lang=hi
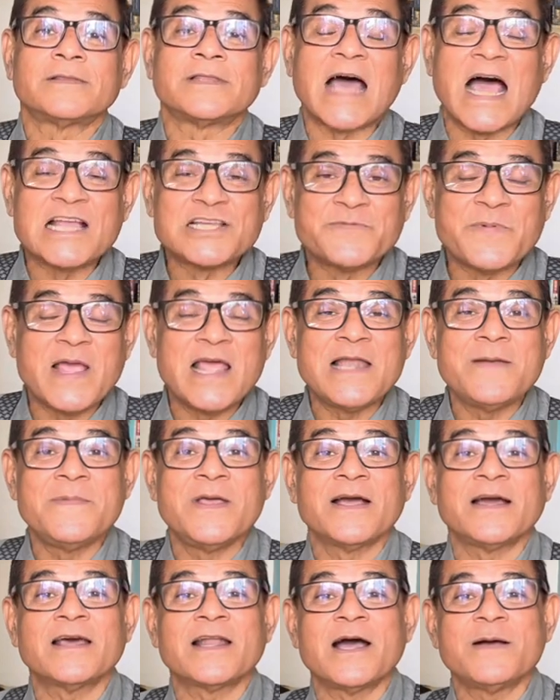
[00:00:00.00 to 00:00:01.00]
ताजमहल
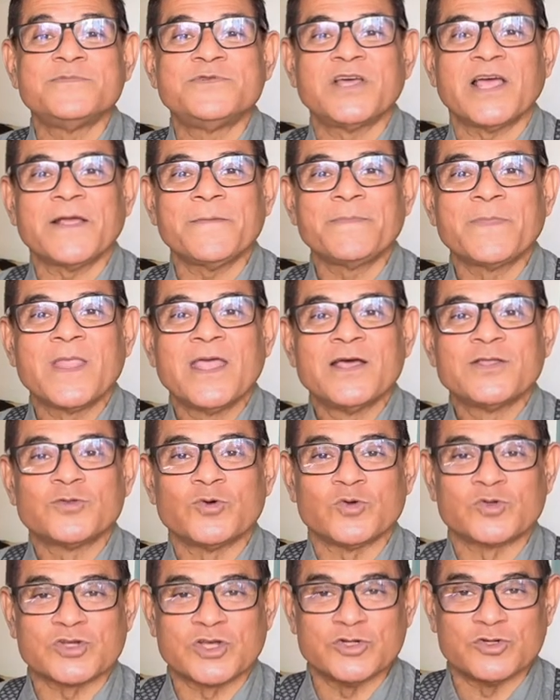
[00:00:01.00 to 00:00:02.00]
में अगर आप जाएँ
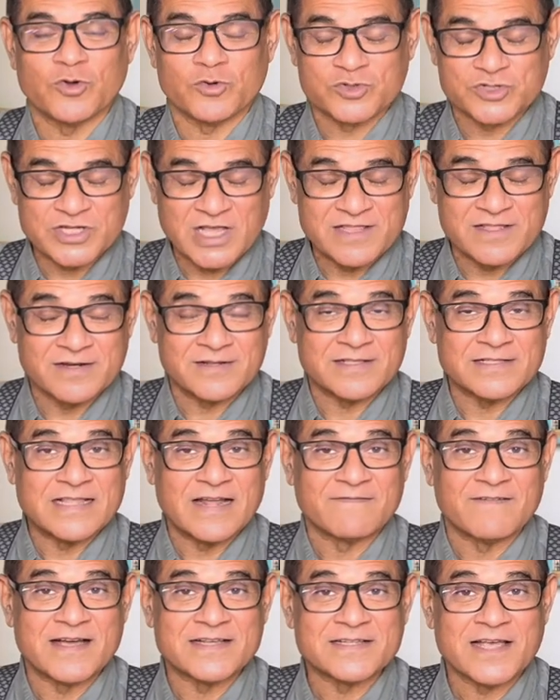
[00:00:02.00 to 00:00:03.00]
तो उसके जो सदर
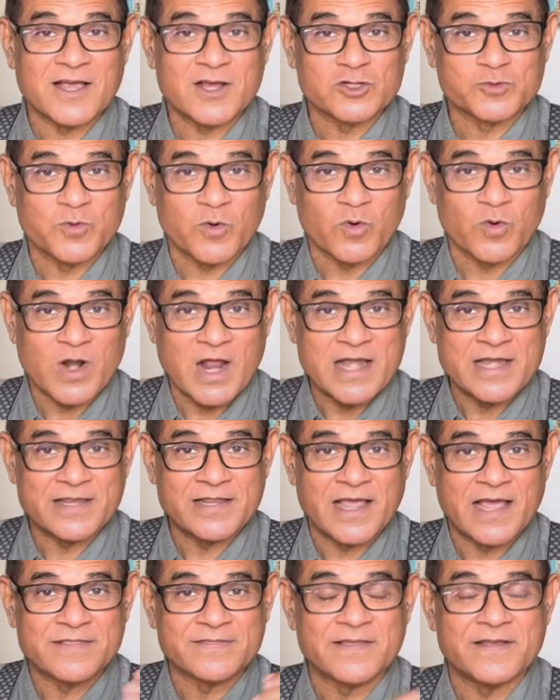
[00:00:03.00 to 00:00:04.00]
दरवाज़ा है उस पर कुरान
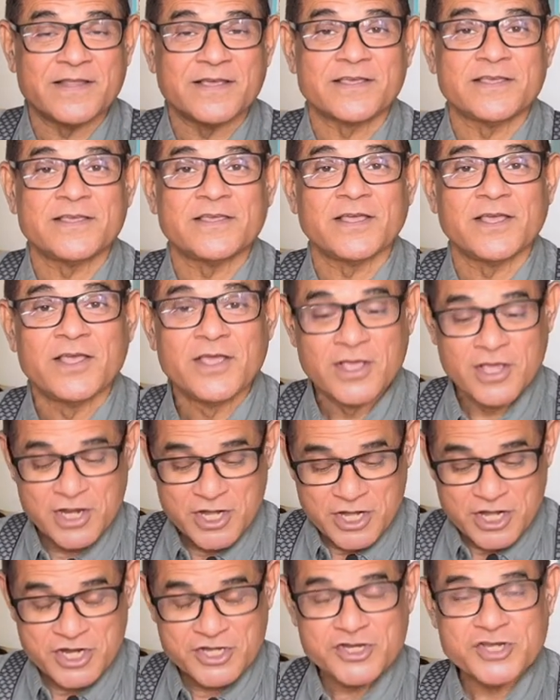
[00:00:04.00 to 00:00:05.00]
की आयतें लिखी हैं
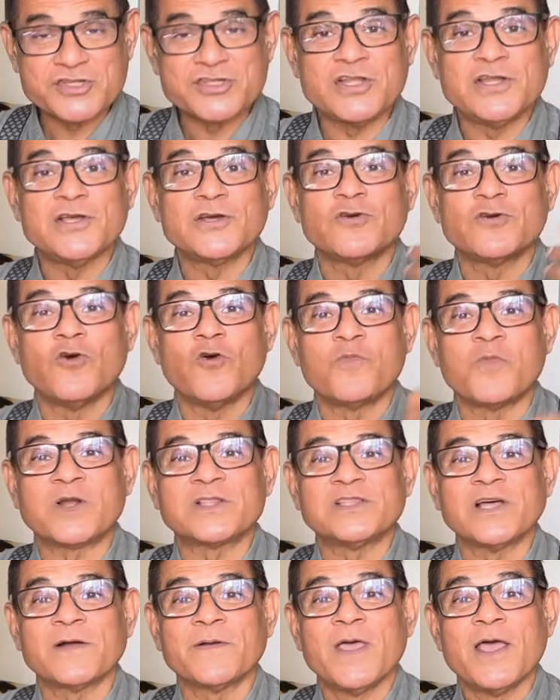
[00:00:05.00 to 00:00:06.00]
नीचे से लेकर ऊपर
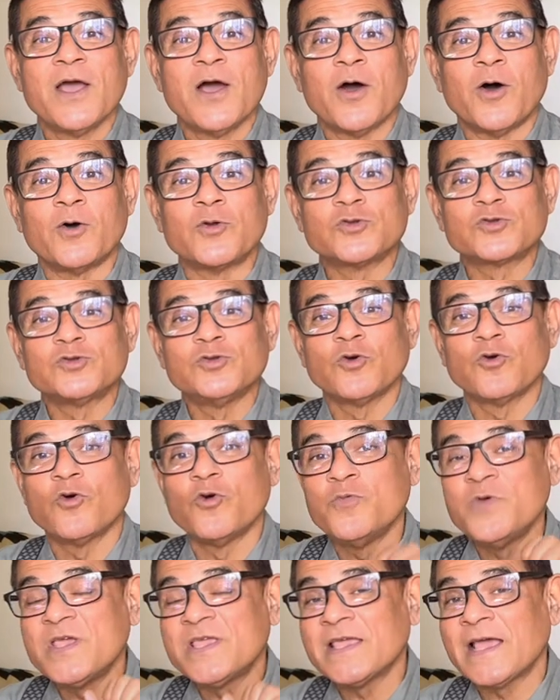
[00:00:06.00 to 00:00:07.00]
तक और उसकी
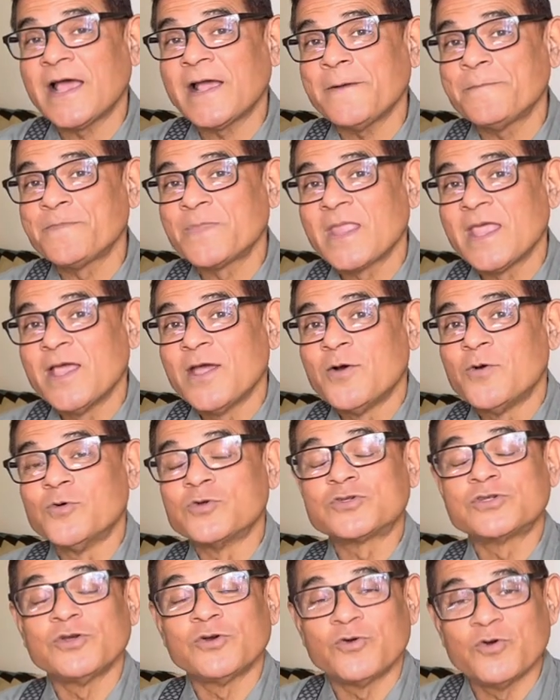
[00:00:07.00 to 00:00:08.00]
खूबी क्या है
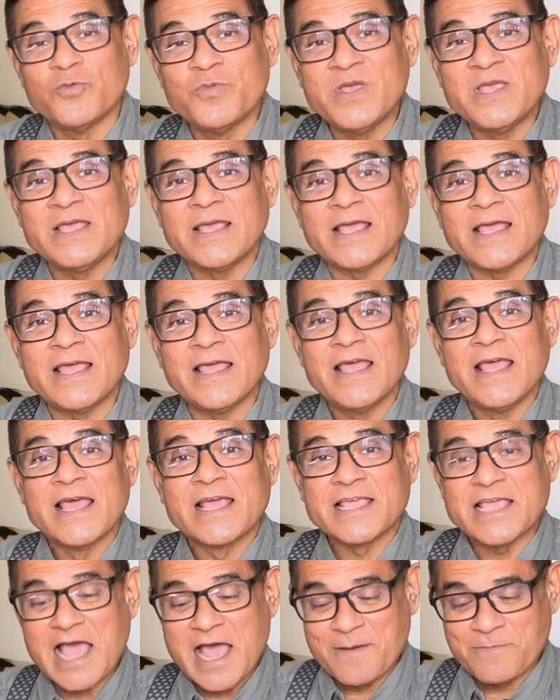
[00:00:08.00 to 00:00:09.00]
उसकी खूबी यह है
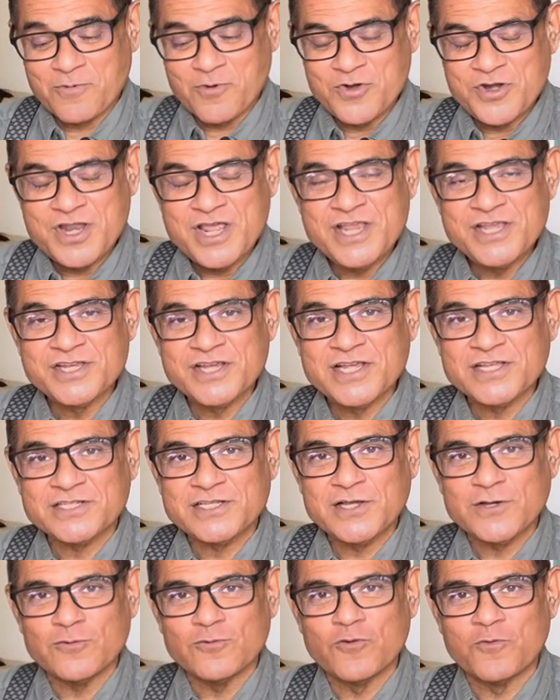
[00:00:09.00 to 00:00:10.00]
कि आपको नीचे
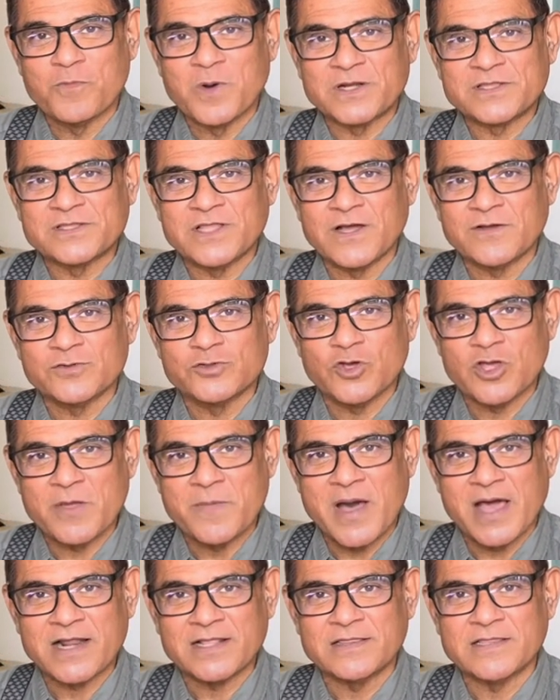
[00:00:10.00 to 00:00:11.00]
से ऊपर तक जो
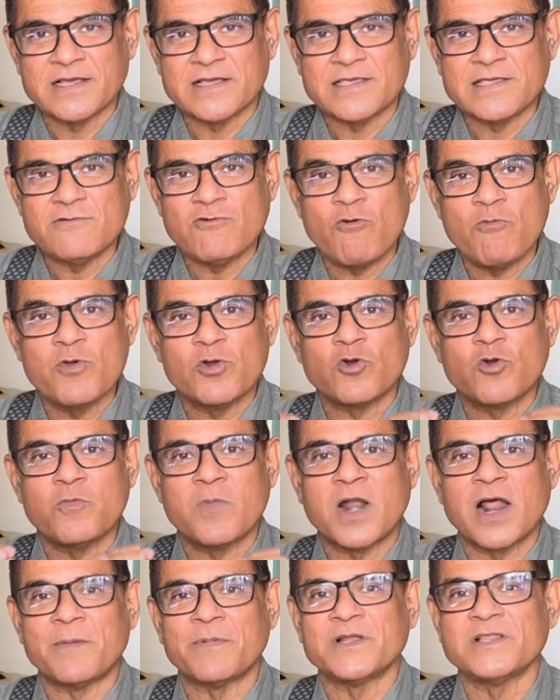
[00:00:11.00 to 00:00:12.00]
इबारत लिखी हुई वो बिल्कुल
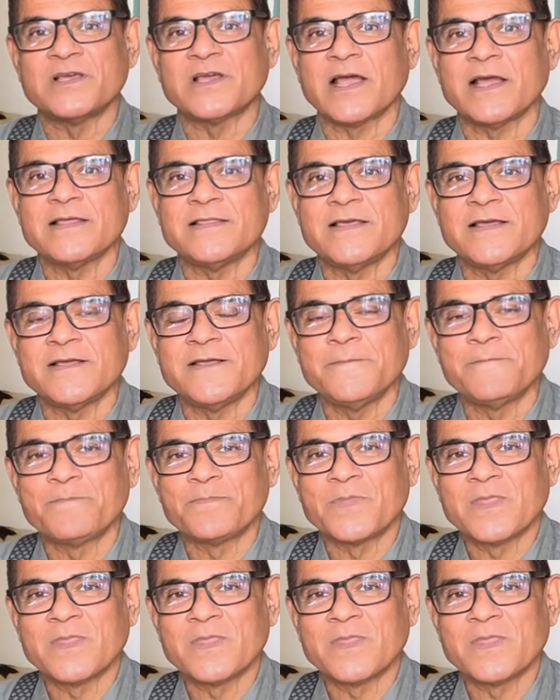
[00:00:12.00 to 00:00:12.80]
बराबर दिखाई देगी